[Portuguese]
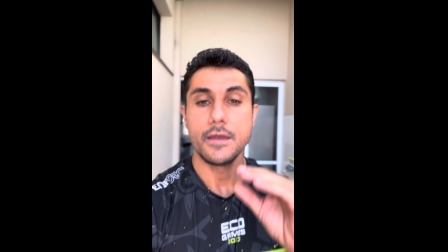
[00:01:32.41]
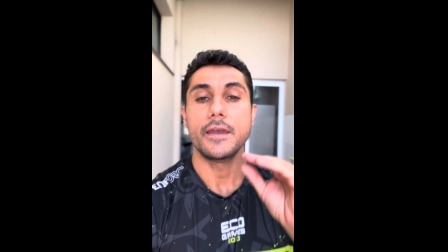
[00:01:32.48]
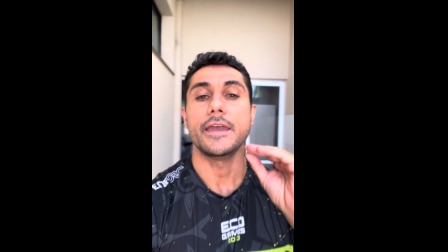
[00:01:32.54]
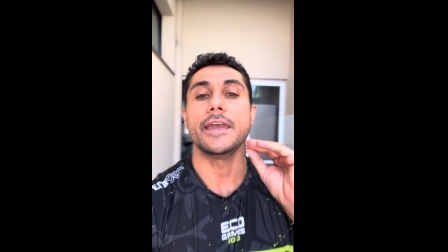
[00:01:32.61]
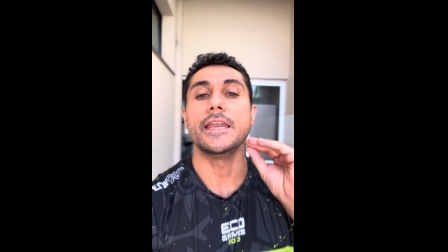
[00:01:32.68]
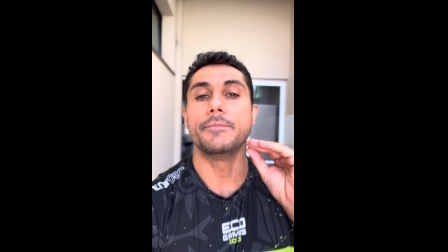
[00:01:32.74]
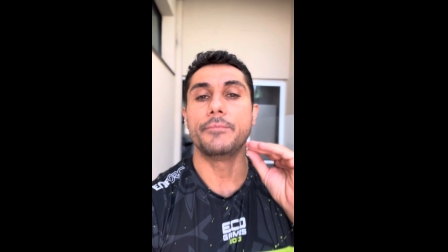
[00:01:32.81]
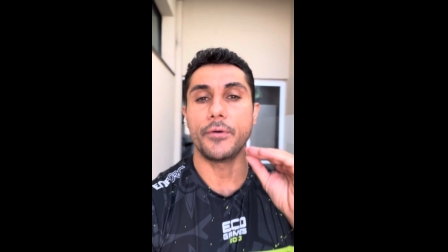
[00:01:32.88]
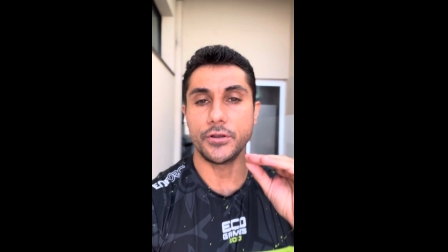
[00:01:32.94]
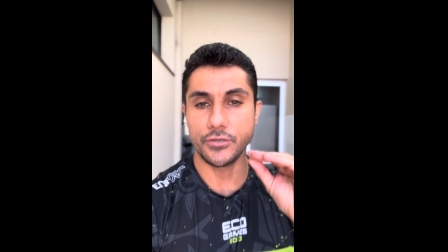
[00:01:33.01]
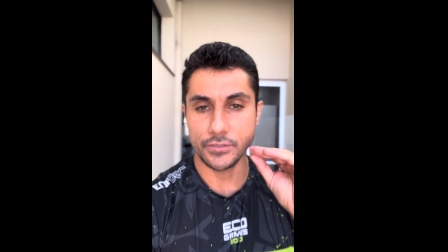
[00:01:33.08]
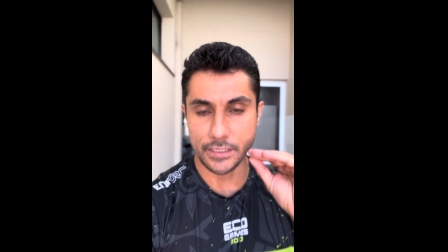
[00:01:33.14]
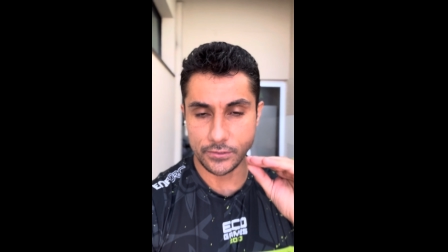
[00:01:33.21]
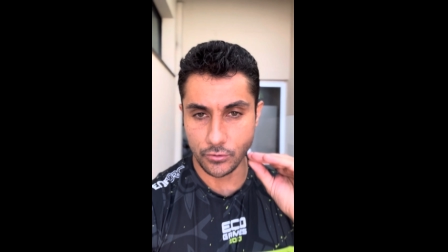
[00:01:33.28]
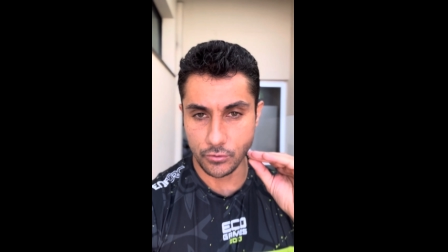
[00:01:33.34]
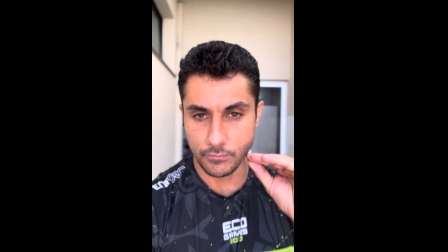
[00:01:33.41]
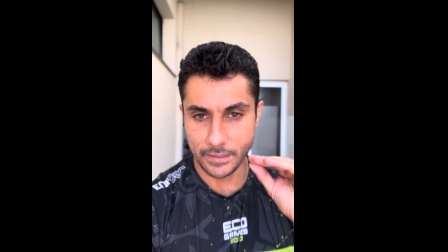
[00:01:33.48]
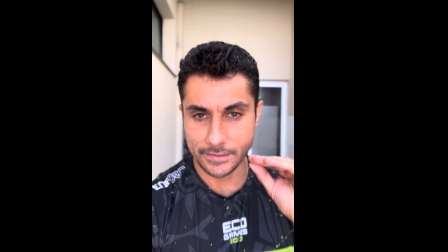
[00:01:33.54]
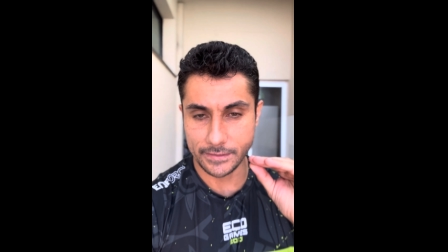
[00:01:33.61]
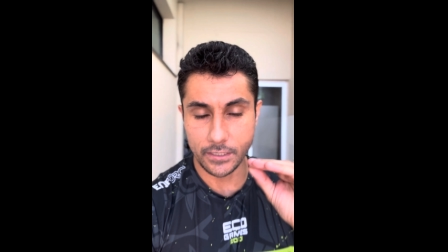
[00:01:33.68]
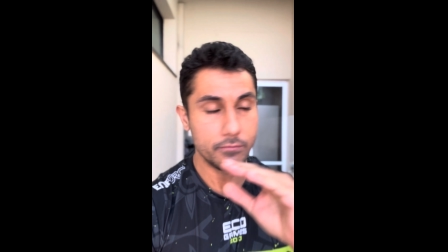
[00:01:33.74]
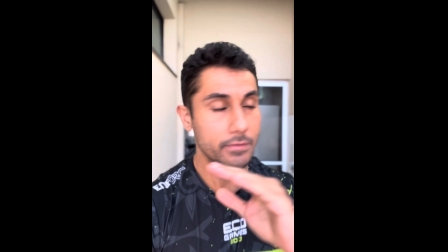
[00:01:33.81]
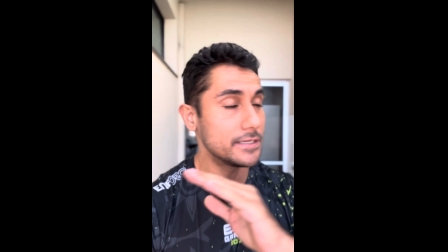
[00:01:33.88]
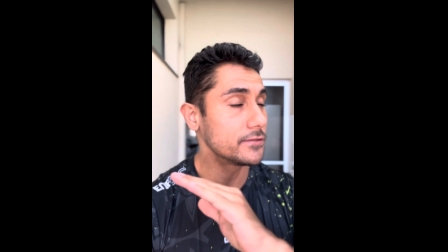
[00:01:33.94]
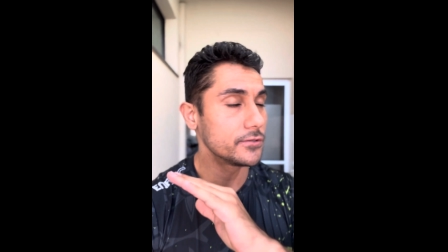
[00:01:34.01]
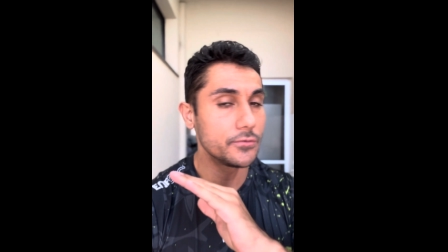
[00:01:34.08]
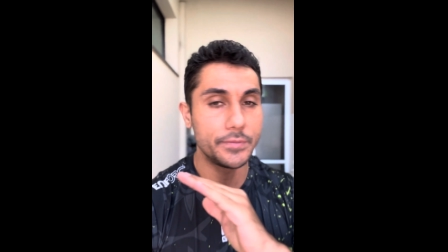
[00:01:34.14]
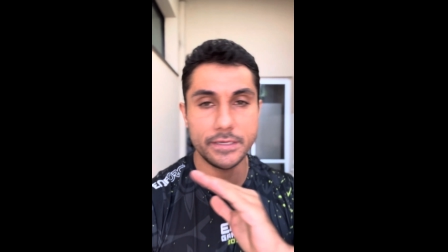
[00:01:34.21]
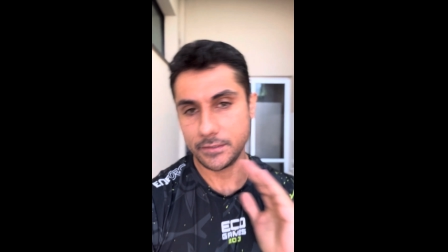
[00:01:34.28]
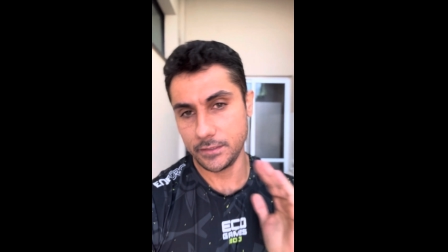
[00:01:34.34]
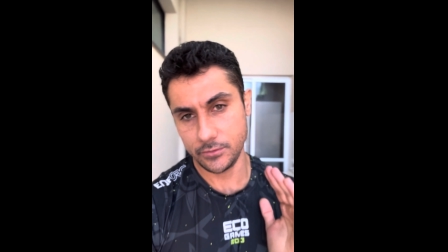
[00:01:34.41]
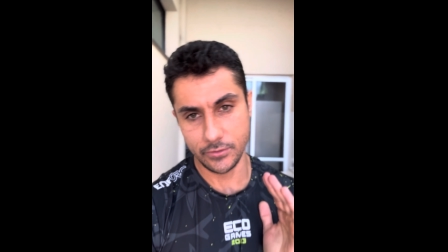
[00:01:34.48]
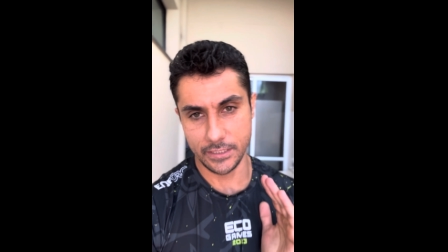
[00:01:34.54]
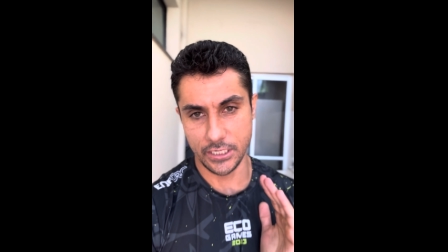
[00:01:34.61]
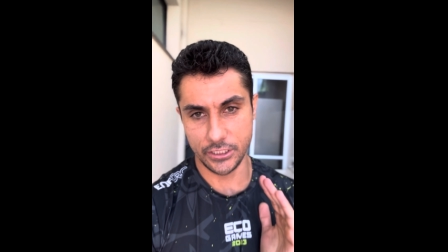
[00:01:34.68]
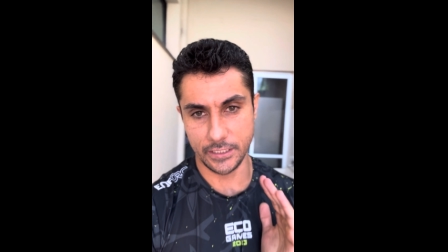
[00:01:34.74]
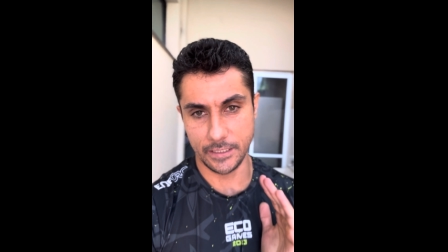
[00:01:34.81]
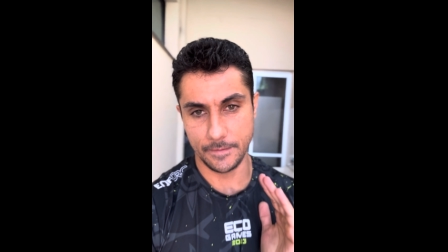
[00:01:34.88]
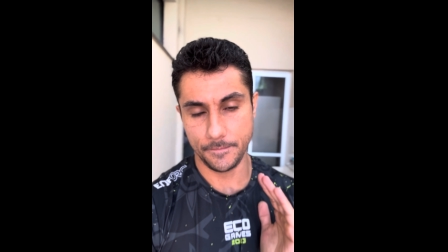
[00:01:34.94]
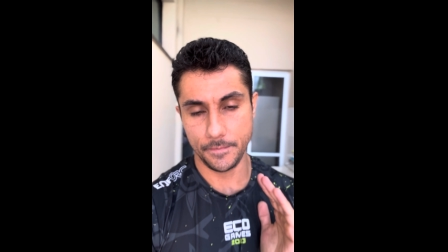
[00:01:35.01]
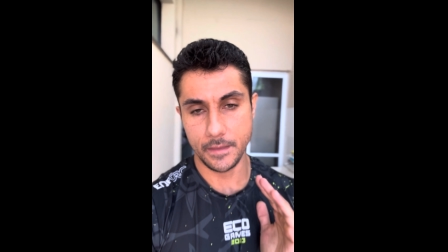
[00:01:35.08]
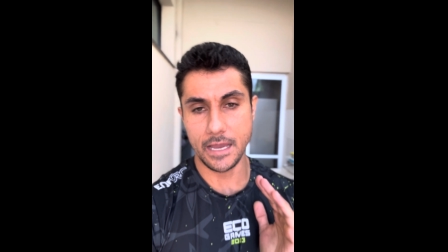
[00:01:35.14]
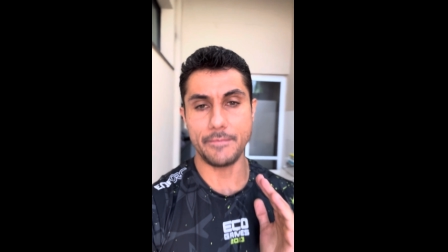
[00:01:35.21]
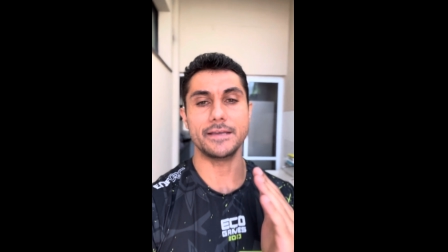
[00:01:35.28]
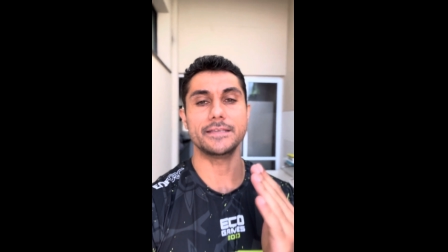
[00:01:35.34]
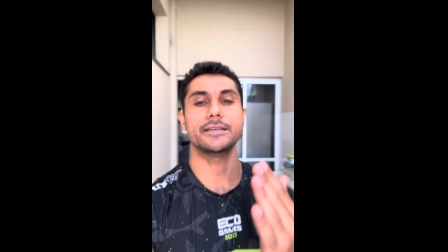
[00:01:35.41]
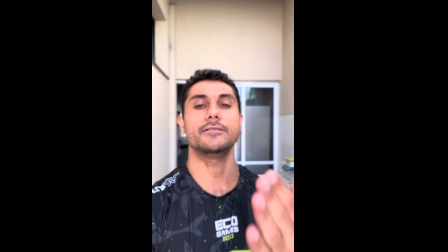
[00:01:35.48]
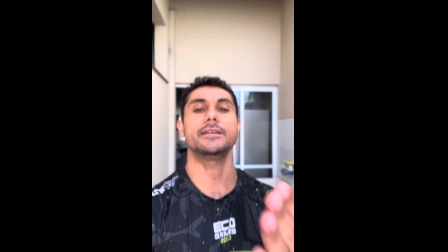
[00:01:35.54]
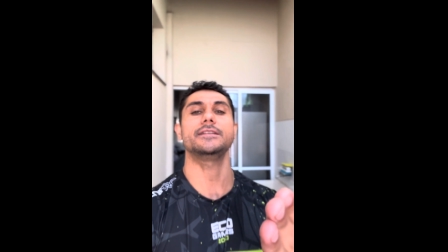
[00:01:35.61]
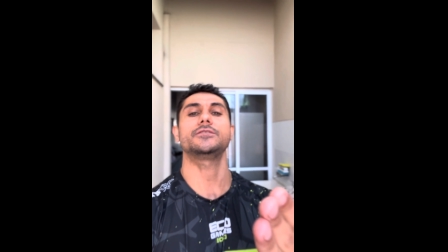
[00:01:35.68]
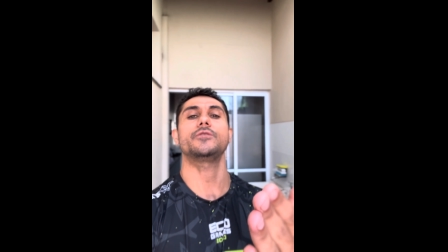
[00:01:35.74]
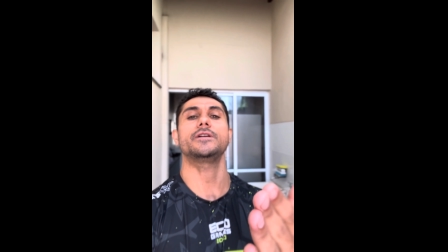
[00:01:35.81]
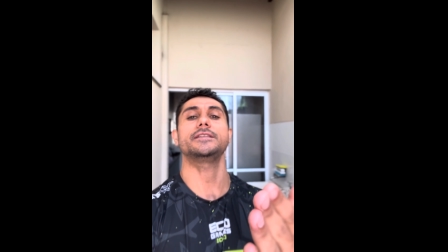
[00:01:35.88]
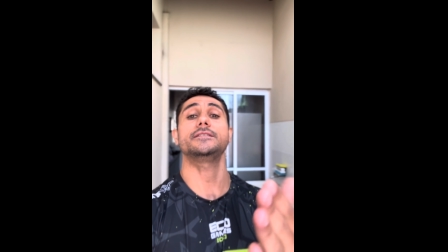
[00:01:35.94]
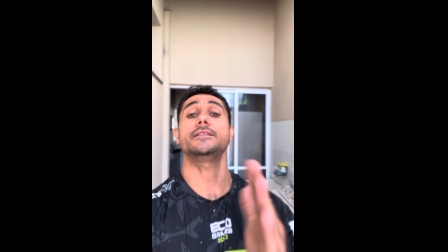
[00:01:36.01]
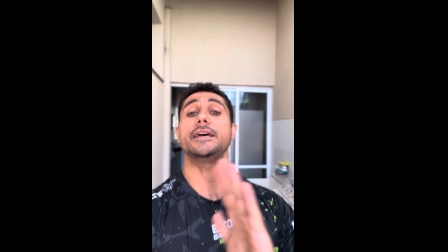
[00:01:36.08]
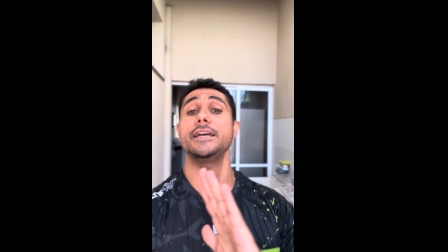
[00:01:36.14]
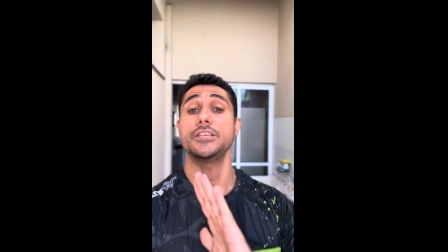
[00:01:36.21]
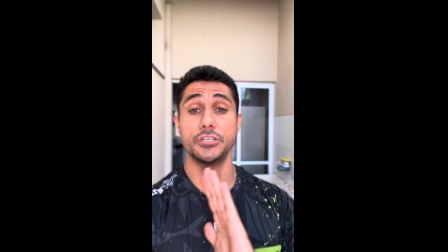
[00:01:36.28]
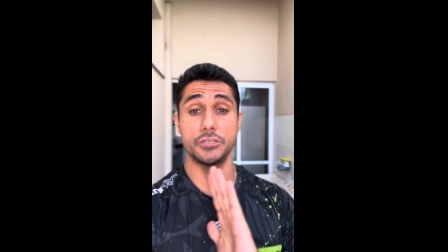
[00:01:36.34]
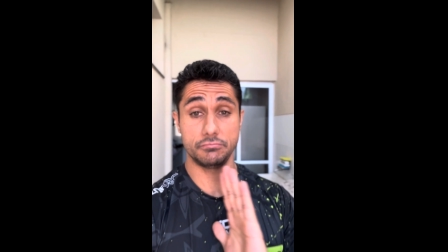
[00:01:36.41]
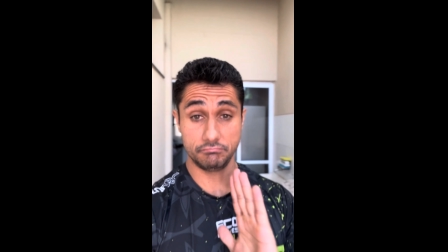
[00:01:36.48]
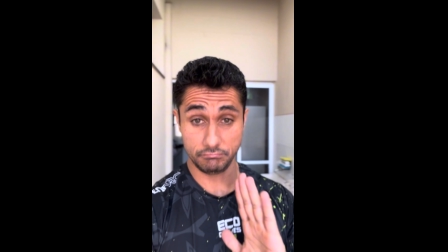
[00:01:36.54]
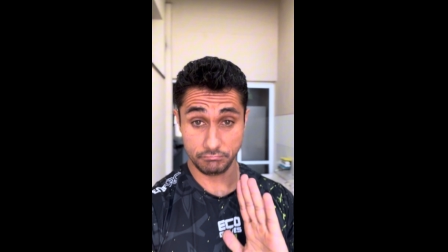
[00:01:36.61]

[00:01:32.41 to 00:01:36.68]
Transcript: Ele pode usar só um bastão, mas eu não preciso agachar. Ah, mas a aula é de squat snatch.